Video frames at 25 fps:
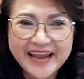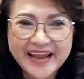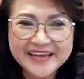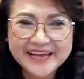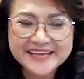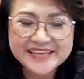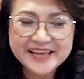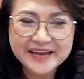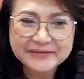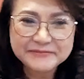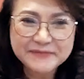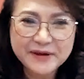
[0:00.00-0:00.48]
là
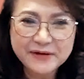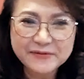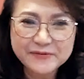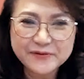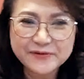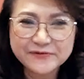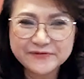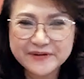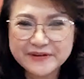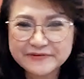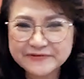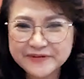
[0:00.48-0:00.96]
giám đốc
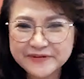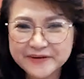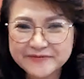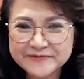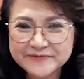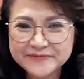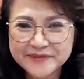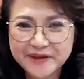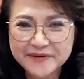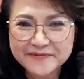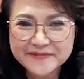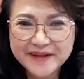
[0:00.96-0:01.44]
của văn
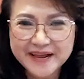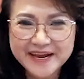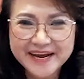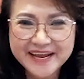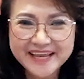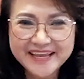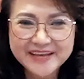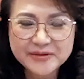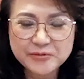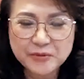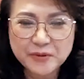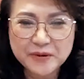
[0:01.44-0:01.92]
phòng tổng đại
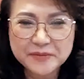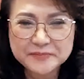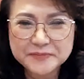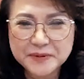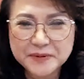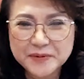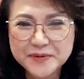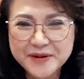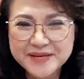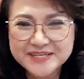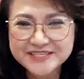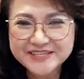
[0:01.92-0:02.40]
lý của
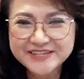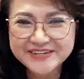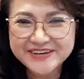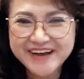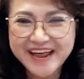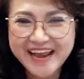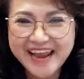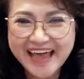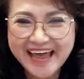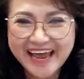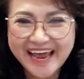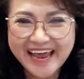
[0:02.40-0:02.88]

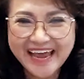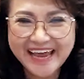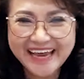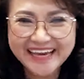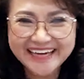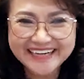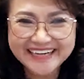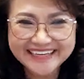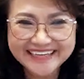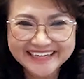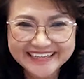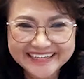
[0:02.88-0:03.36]
Producer Đà Lạt
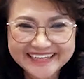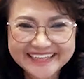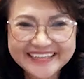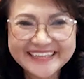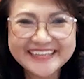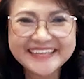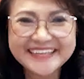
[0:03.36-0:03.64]
2